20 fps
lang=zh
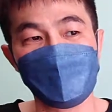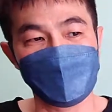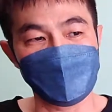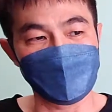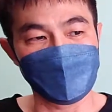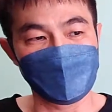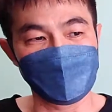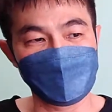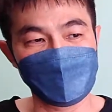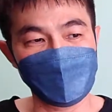
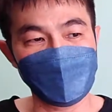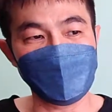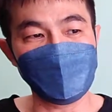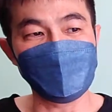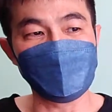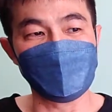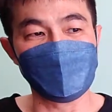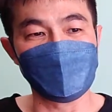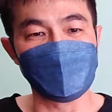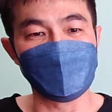呃，这
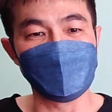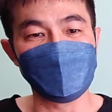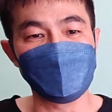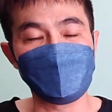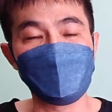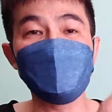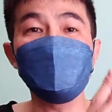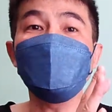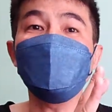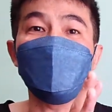个
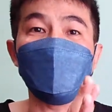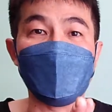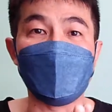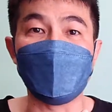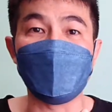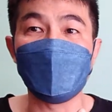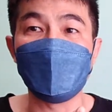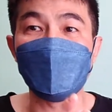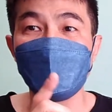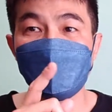不过
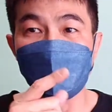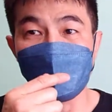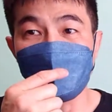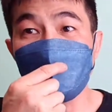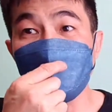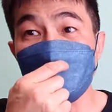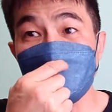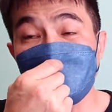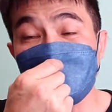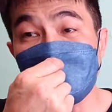啦，也
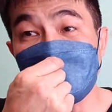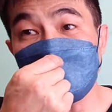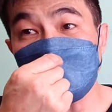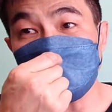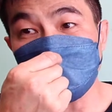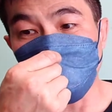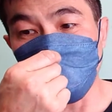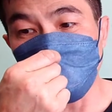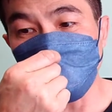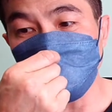不能这样
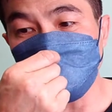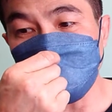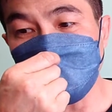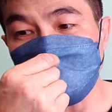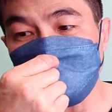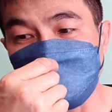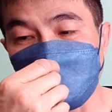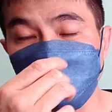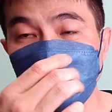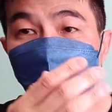全部这
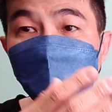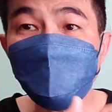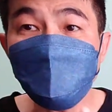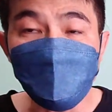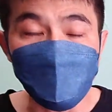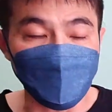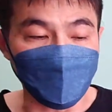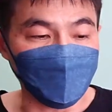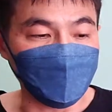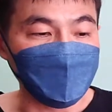样讲。如
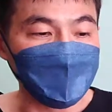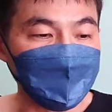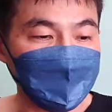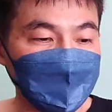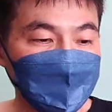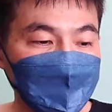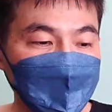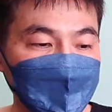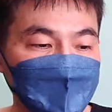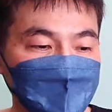果
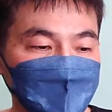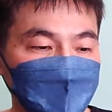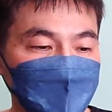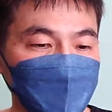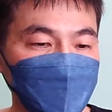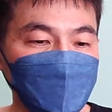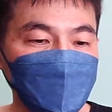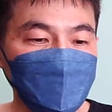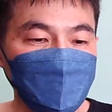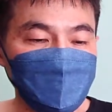
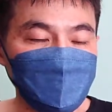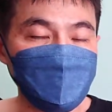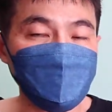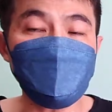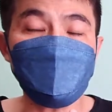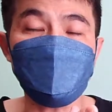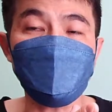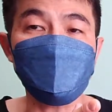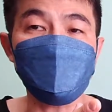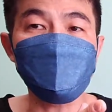你
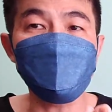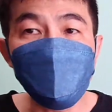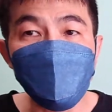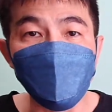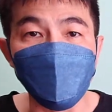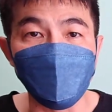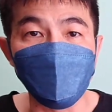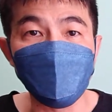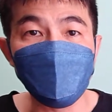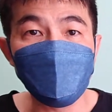记得
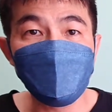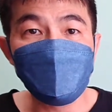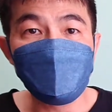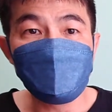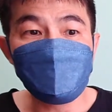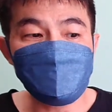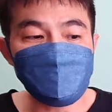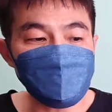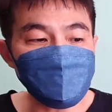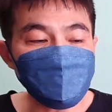过
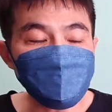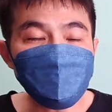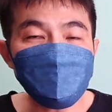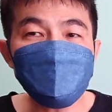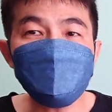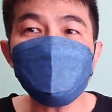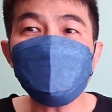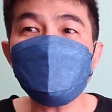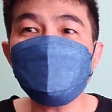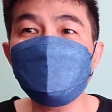是
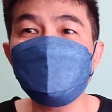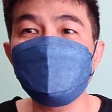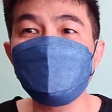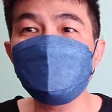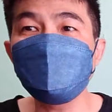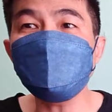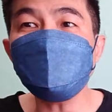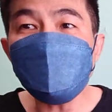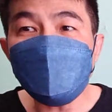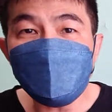犯了
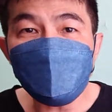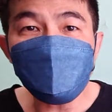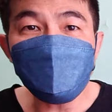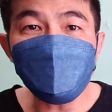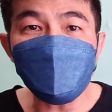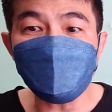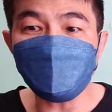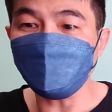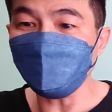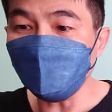内
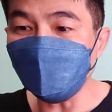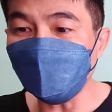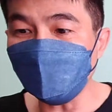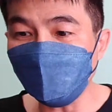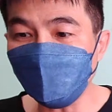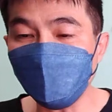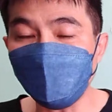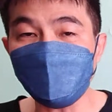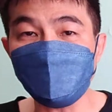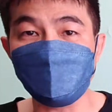乱外
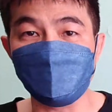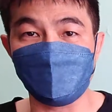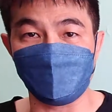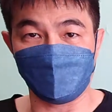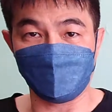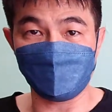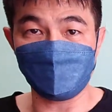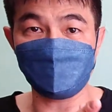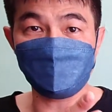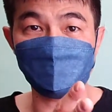犯
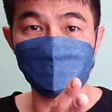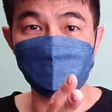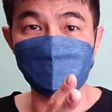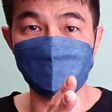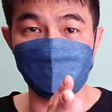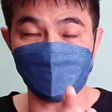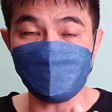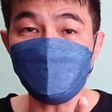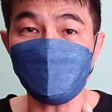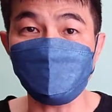的。
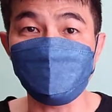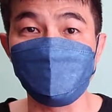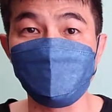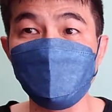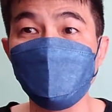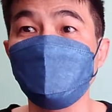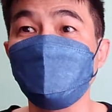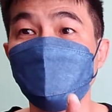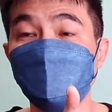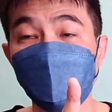行政处
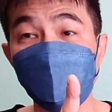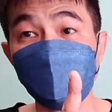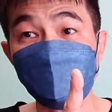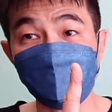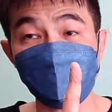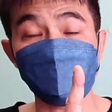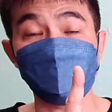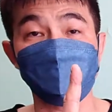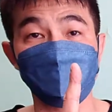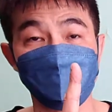分这样
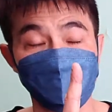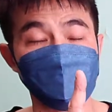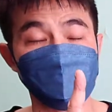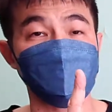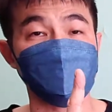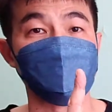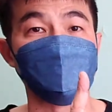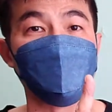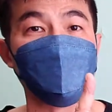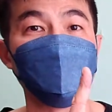就不
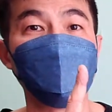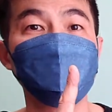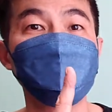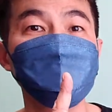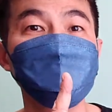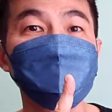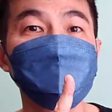行哦，